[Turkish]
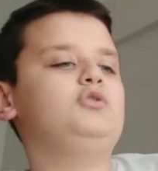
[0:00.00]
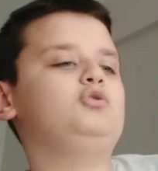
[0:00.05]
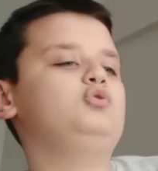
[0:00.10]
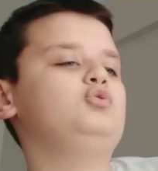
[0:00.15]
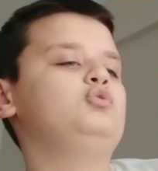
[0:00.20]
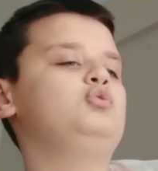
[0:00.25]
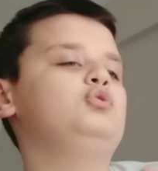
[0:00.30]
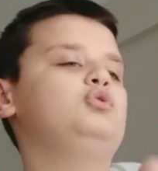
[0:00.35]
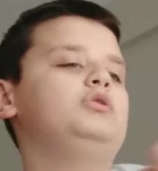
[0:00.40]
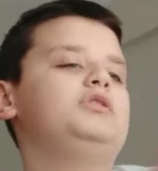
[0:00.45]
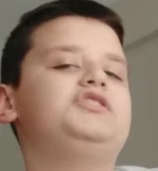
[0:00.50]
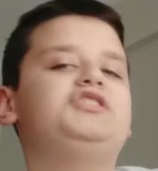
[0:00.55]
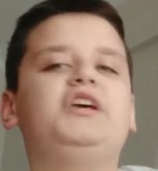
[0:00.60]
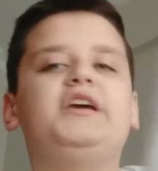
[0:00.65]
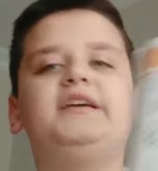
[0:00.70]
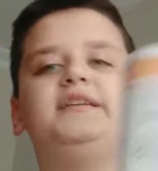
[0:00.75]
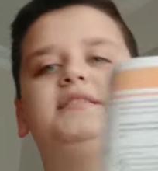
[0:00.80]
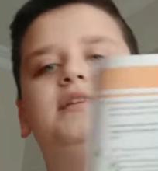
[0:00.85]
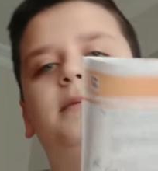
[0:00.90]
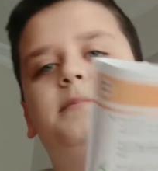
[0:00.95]
Şu
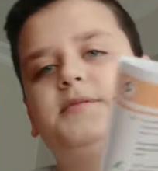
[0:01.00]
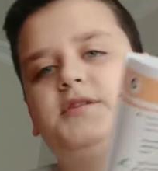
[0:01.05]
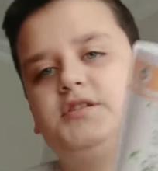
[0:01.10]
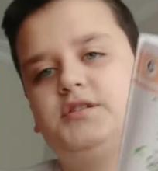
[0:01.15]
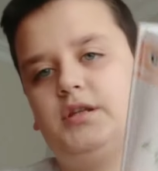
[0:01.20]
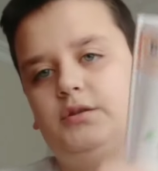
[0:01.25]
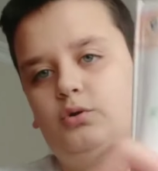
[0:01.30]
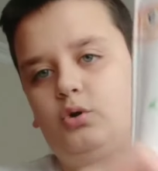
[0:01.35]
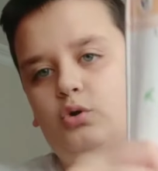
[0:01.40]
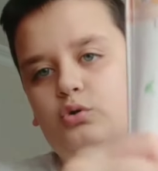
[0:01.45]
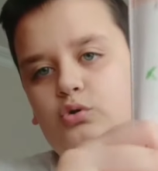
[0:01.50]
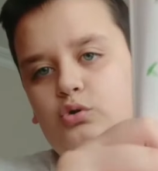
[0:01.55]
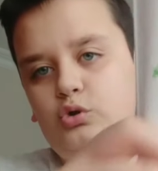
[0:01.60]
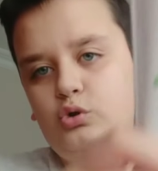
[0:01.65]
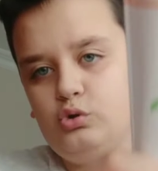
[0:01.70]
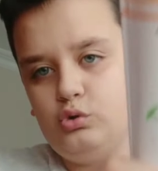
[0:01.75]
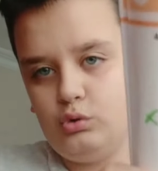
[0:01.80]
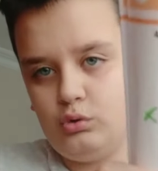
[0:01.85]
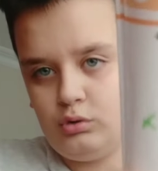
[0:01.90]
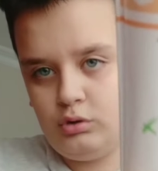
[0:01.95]
C kitapçığında
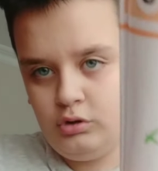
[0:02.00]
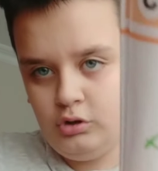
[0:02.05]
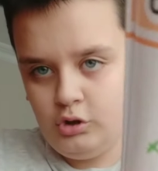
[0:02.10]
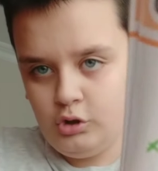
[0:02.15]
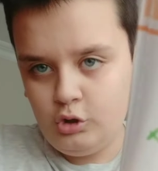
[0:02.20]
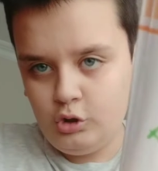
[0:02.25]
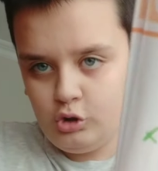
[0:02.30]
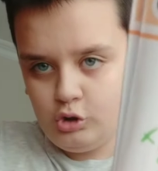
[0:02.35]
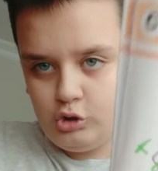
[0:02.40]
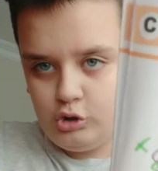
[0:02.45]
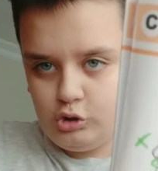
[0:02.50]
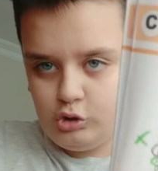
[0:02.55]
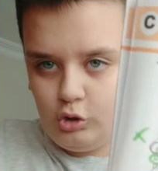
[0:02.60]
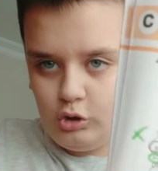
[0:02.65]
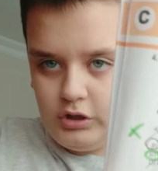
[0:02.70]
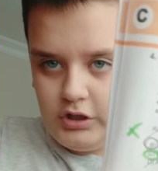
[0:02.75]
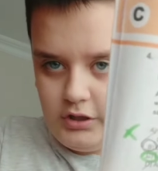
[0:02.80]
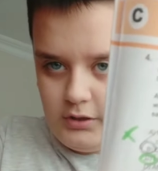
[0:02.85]
dördüncü soru. Şöyle